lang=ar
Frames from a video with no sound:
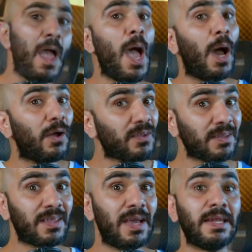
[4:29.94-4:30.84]
خطأ
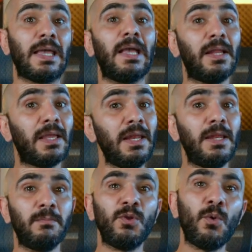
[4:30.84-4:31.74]
تاني
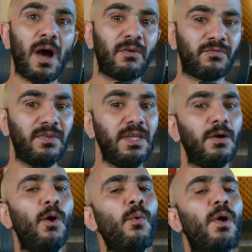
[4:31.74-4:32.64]
الكل بنوقع فيه
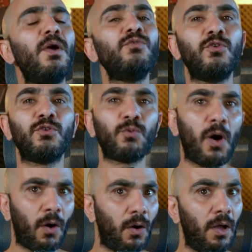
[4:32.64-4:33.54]
هو انه
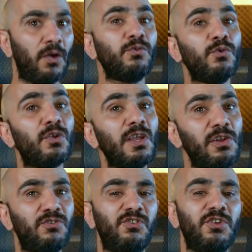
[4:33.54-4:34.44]
نتوقع انه
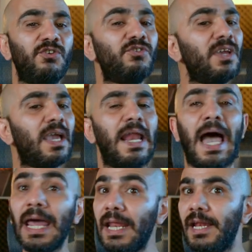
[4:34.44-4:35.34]
كل شيء يشتغل
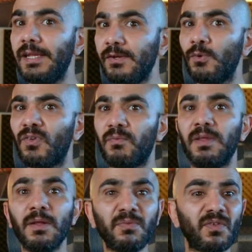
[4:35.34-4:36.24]
على لينوكس
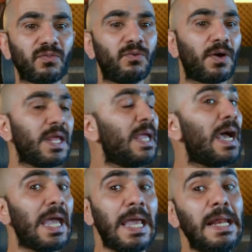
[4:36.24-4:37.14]
بنفس الطريقة
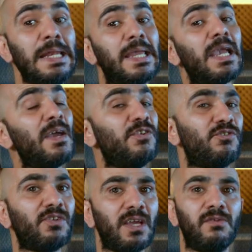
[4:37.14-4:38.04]
اللي كان
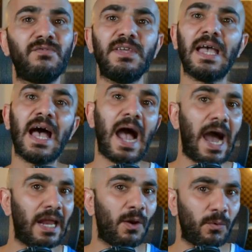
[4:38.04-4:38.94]
يشتغل فيها
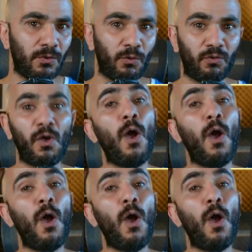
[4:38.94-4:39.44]
على ويندوز